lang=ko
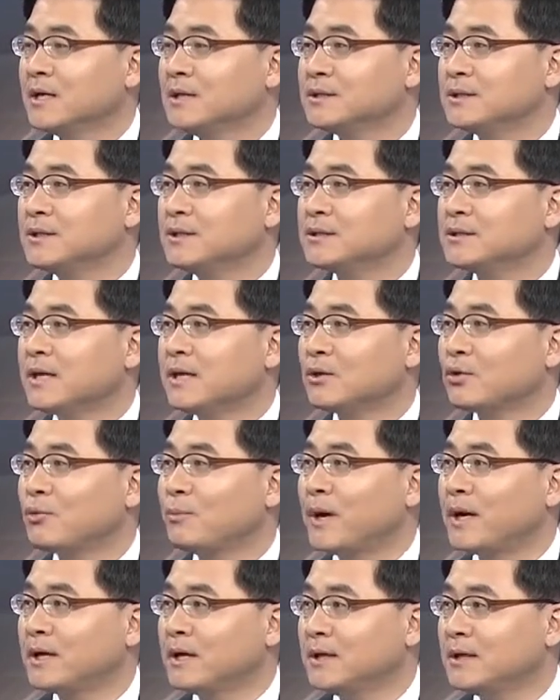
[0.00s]
실제
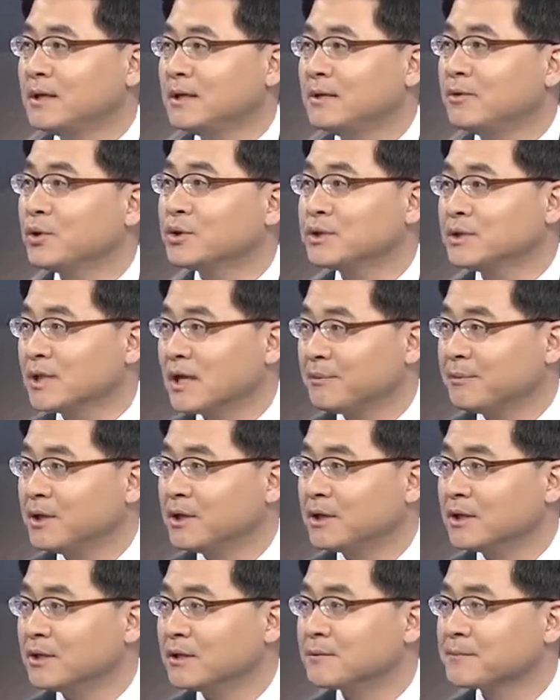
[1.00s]
도발이 이루어진다면